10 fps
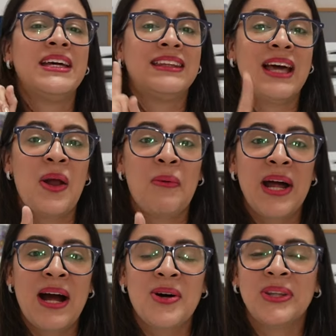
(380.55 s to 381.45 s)
te lo
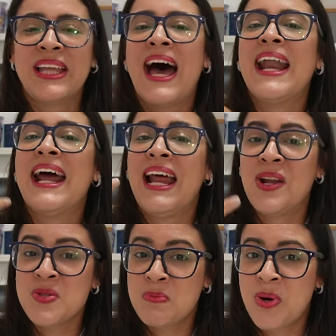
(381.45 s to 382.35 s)
voy a contar en
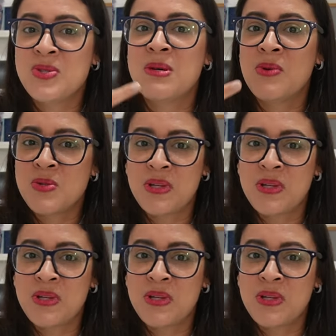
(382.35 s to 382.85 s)
los próximos